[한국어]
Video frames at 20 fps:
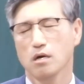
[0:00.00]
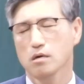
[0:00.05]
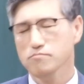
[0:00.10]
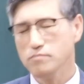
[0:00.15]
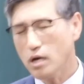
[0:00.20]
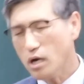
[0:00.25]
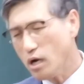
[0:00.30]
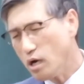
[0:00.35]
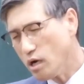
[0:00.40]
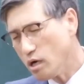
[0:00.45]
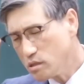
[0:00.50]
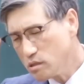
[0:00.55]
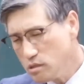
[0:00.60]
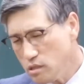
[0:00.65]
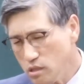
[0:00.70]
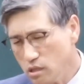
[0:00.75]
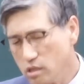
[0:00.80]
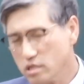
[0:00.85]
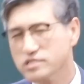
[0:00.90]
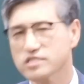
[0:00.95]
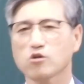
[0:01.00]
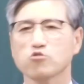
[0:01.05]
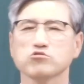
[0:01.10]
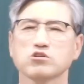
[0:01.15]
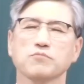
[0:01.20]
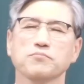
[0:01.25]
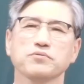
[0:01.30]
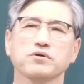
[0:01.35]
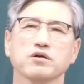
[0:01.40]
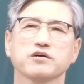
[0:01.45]
막 그런 것에
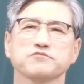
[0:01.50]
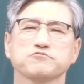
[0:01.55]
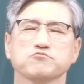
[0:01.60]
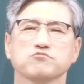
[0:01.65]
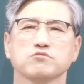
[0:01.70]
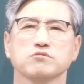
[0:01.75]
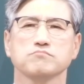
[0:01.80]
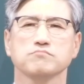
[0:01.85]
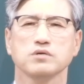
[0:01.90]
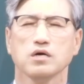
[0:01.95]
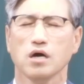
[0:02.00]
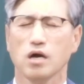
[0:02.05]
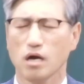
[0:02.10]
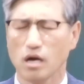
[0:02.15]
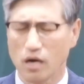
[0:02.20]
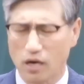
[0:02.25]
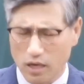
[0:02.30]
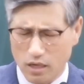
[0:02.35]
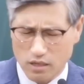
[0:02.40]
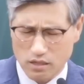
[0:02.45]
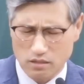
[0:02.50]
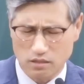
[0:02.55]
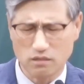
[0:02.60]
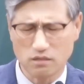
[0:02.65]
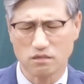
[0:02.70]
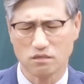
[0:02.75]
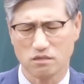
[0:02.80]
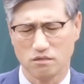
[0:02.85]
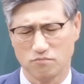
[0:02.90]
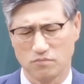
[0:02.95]
사로잡혀가지고, 막
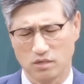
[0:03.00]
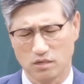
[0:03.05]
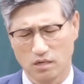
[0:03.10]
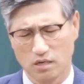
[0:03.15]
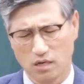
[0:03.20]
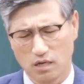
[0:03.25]
그렇게 막,